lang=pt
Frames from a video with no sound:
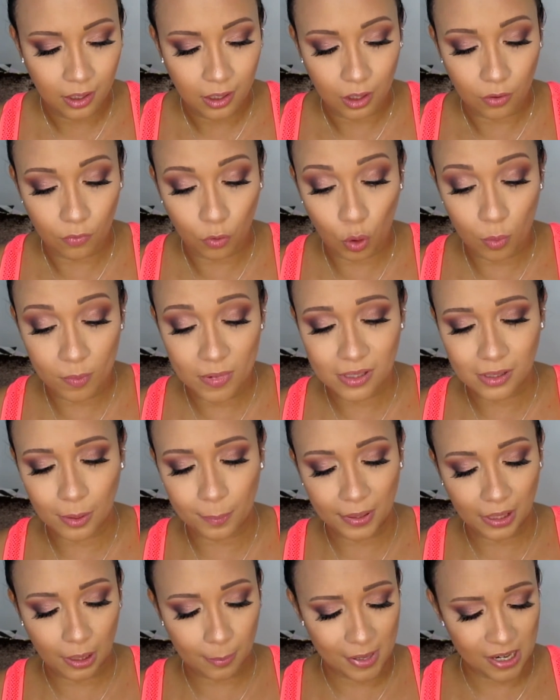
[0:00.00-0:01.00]
Eu vou começar
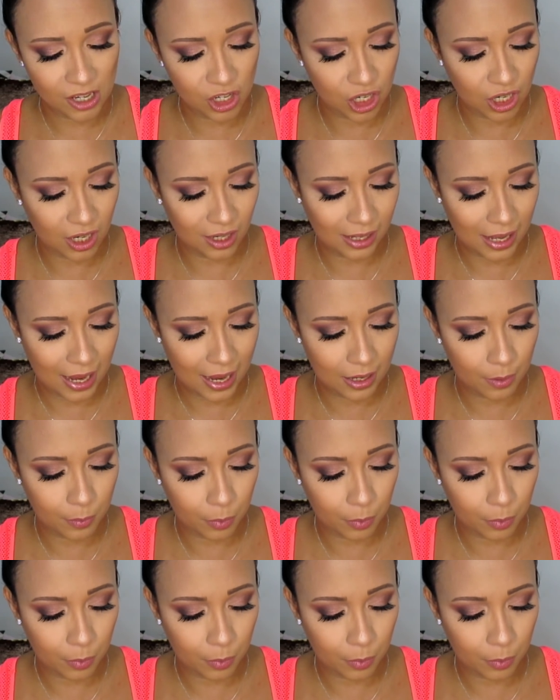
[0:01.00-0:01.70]
pela mais clara,